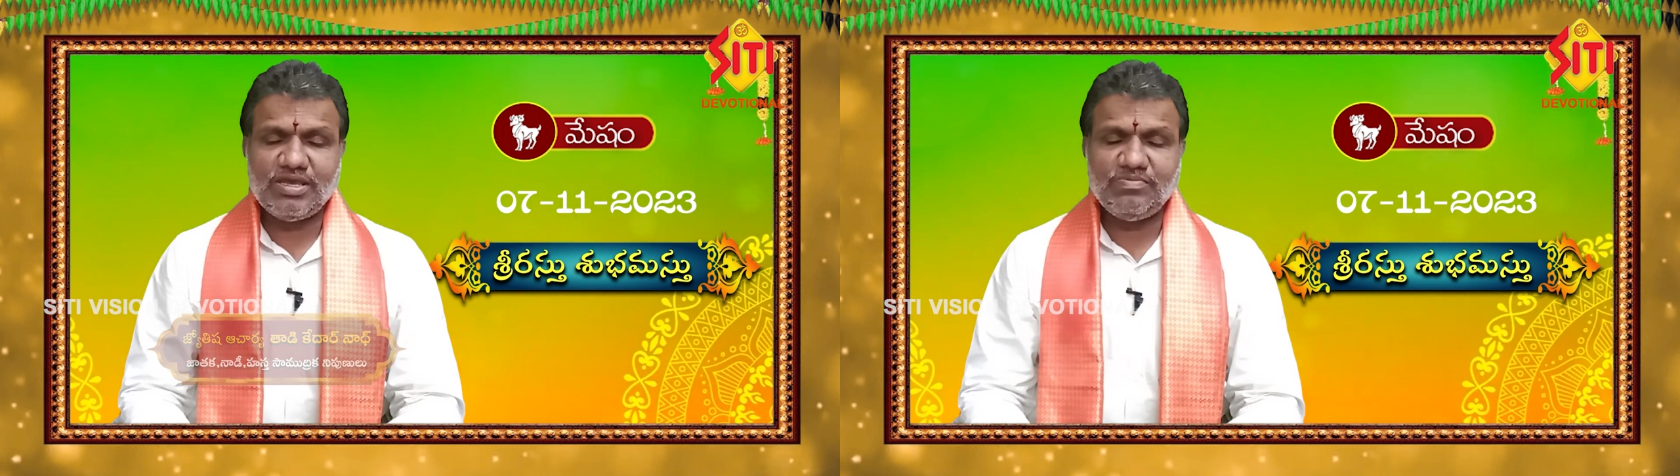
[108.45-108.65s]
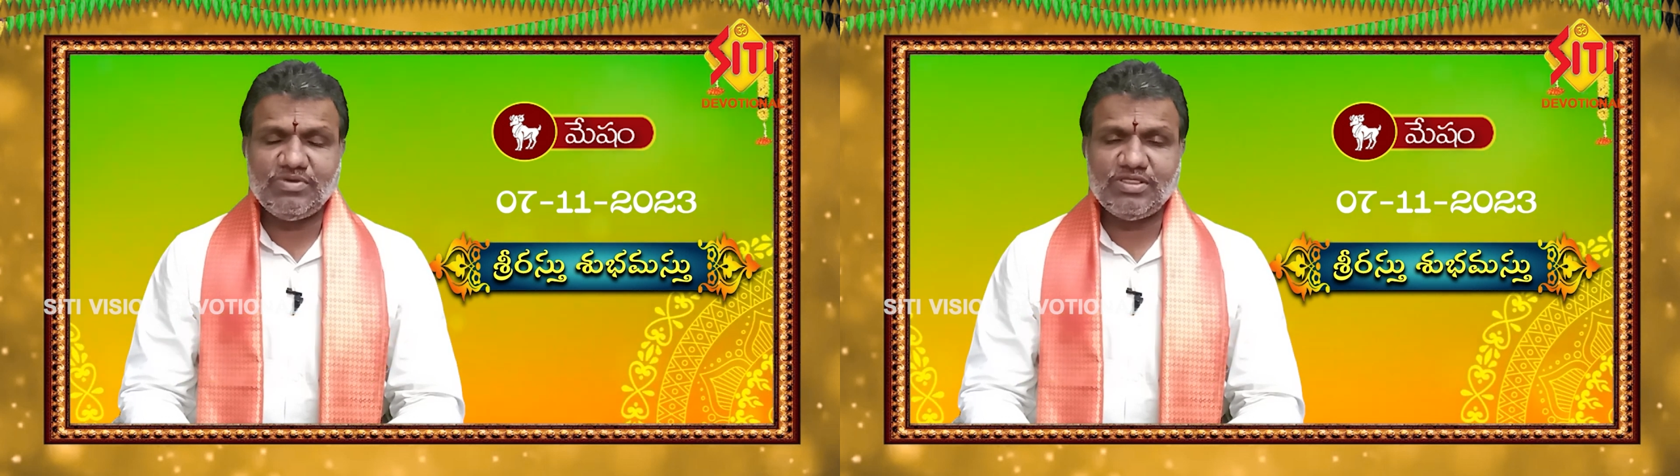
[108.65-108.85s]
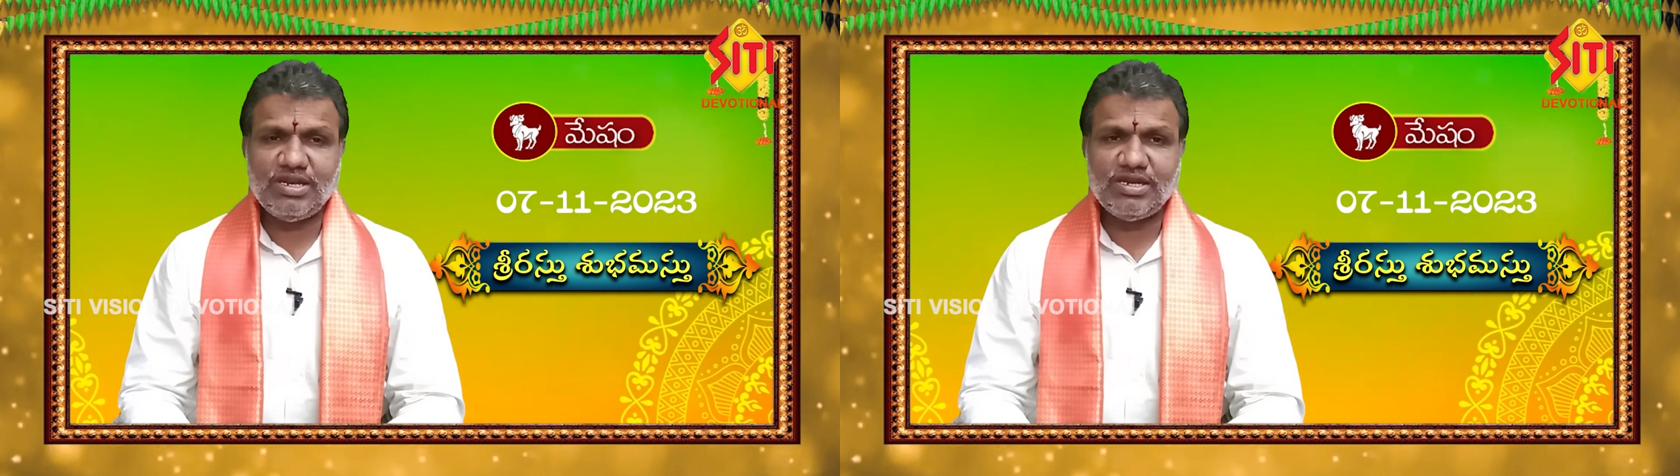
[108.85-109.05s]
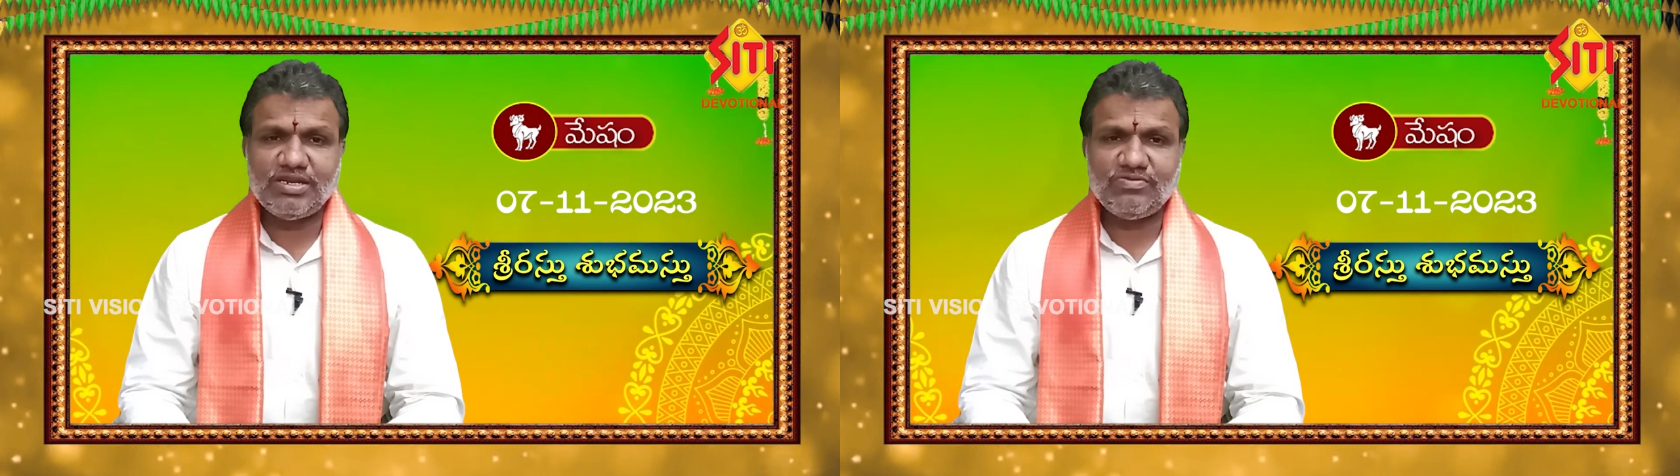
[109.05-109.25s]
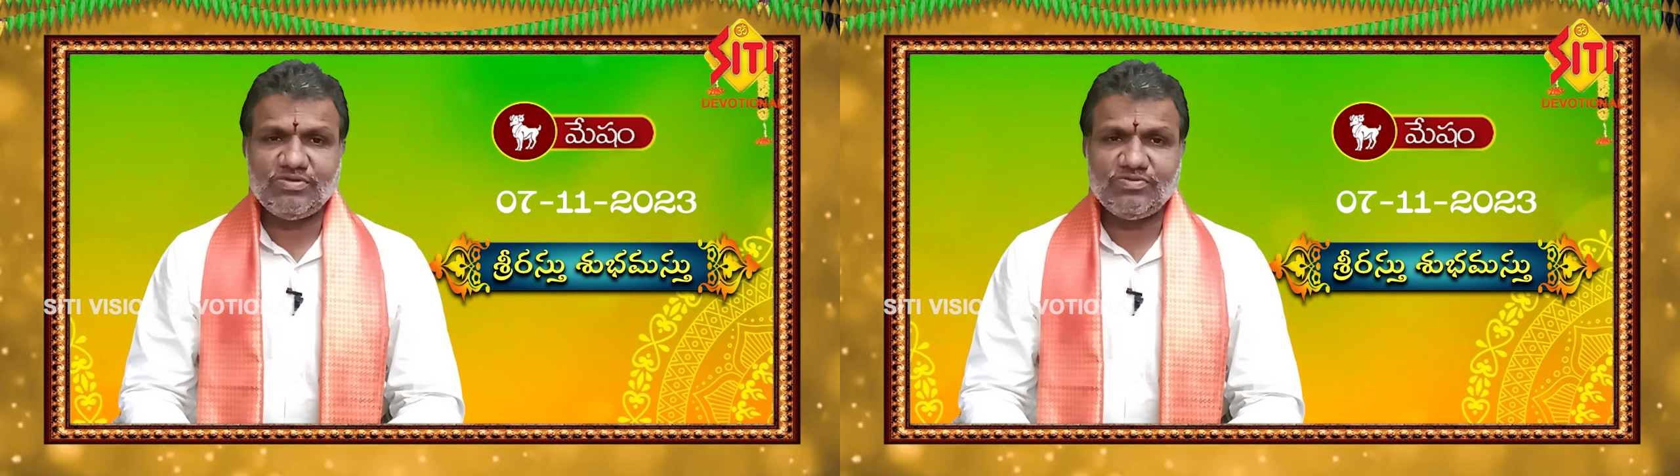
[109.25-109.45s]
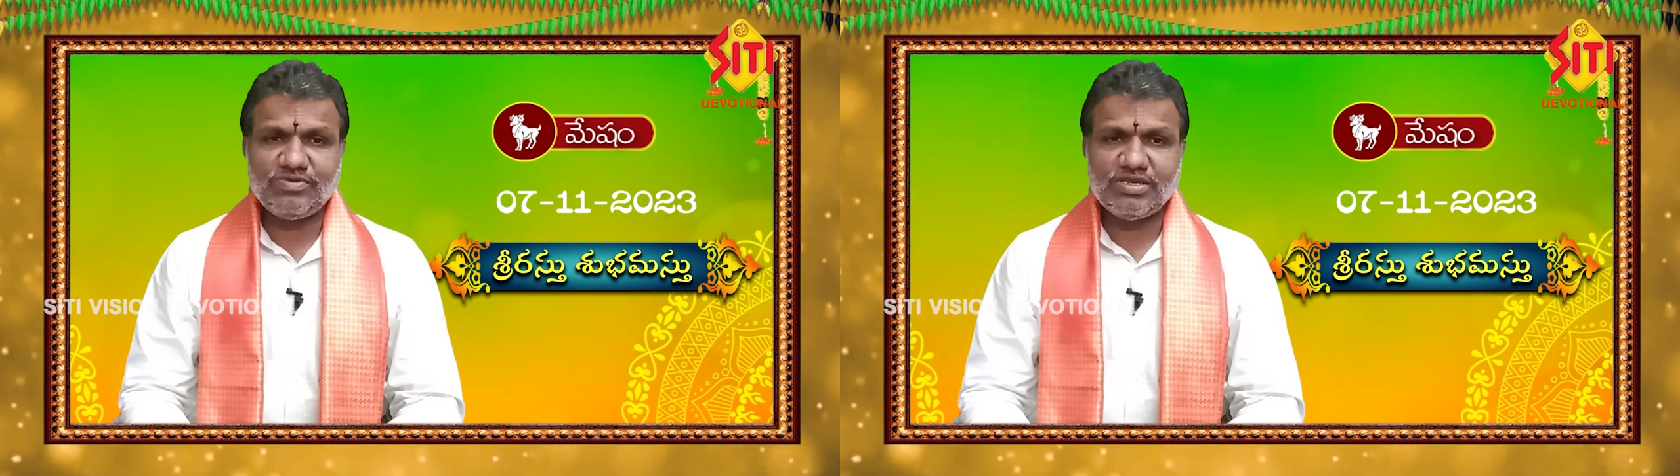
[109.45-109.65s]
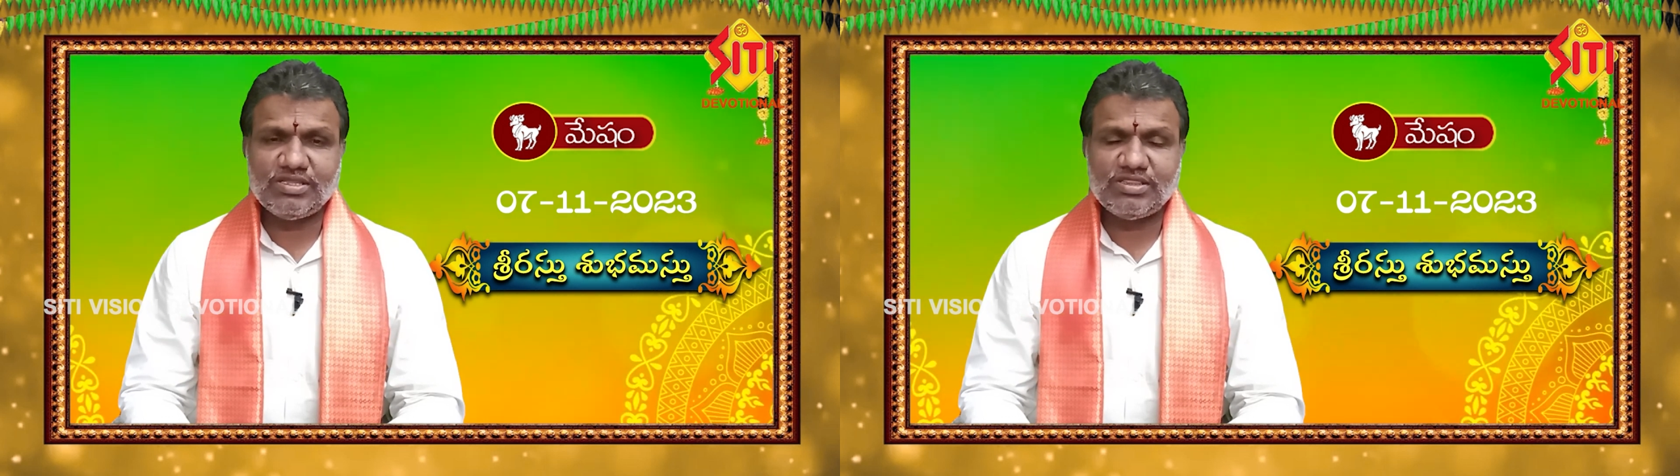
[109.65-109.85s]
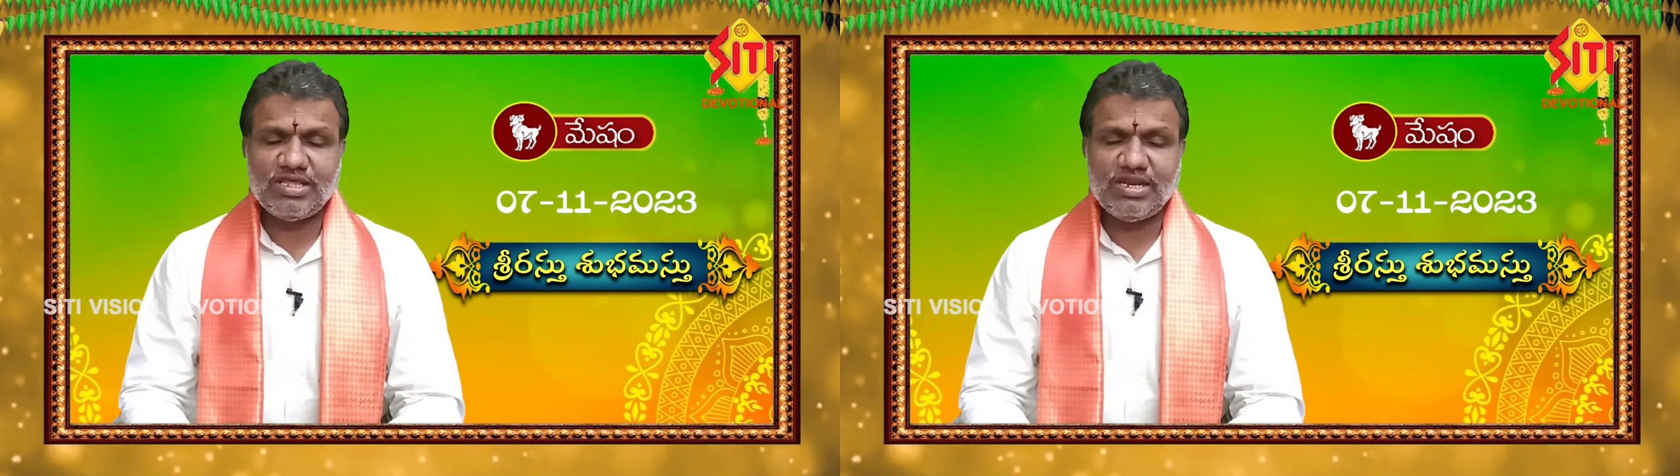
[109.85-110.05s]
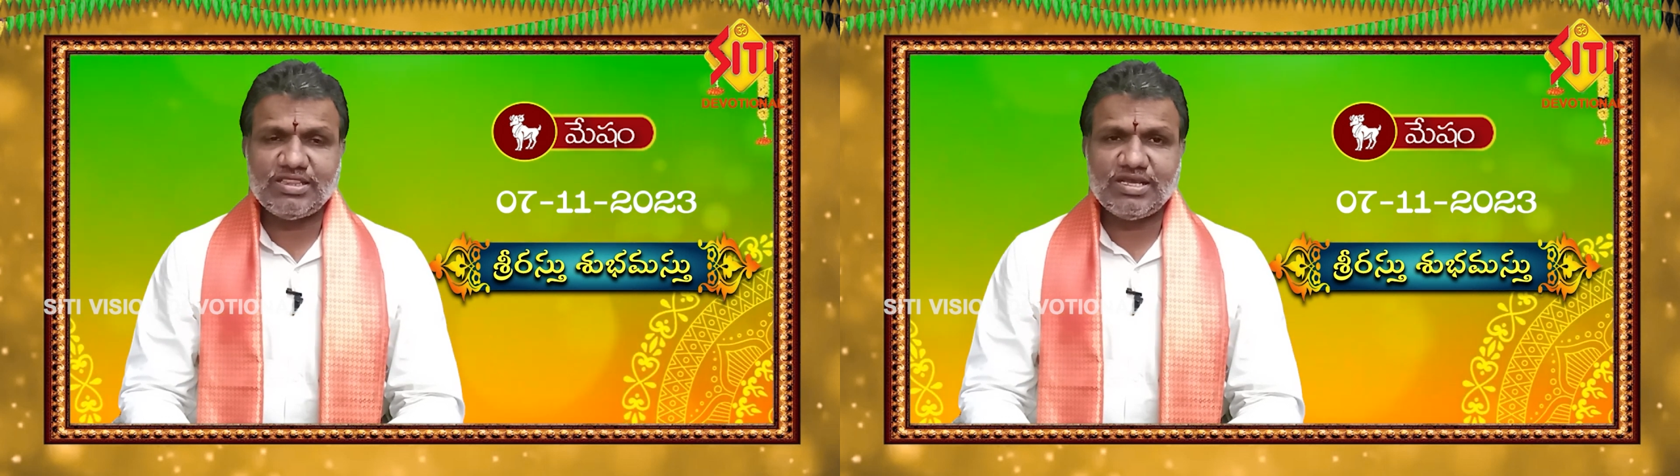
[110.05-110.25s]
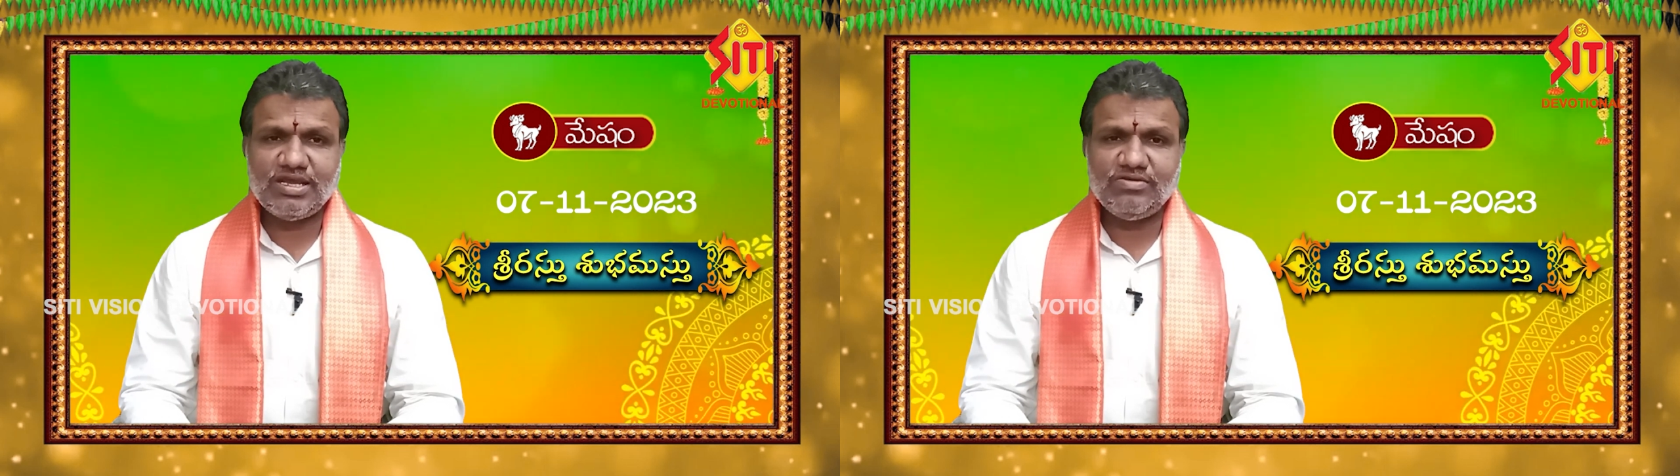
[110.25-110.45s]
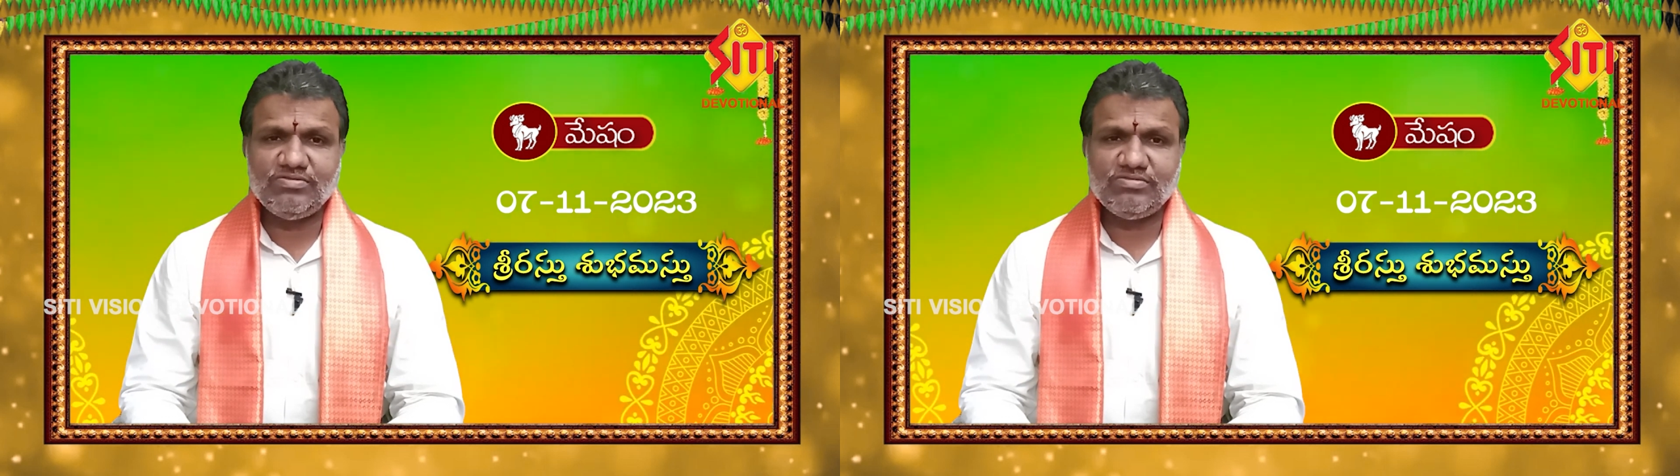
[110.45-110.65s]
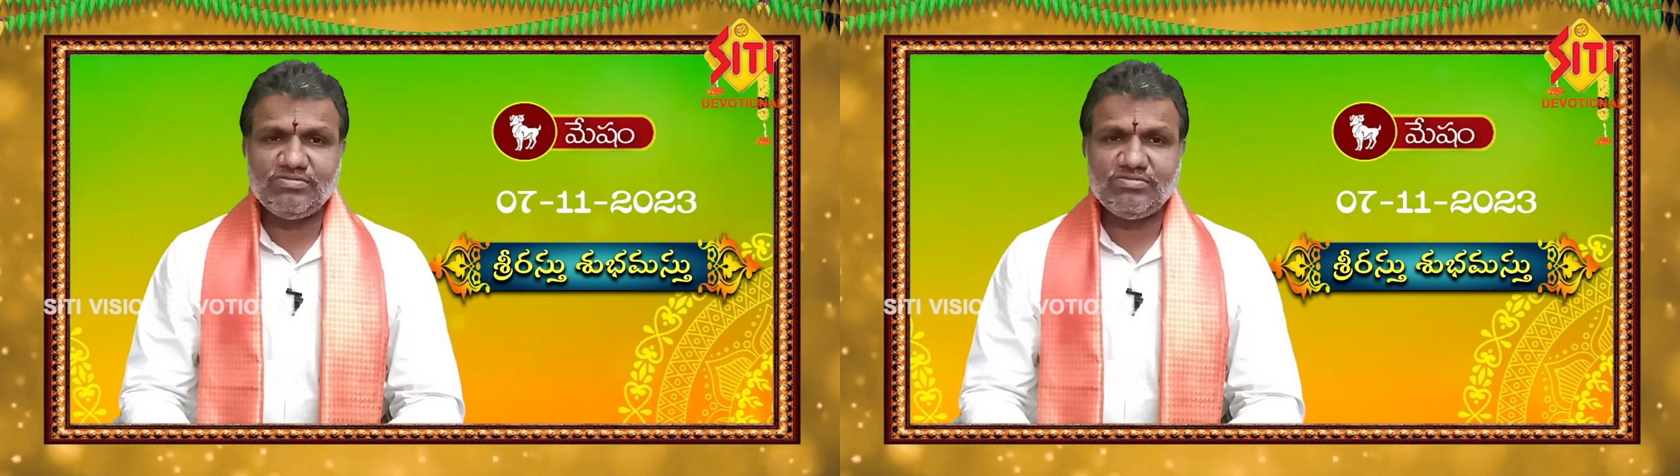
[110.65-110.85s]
ఇబ్బందులు అనేటువంటివి తలెత్తగలవు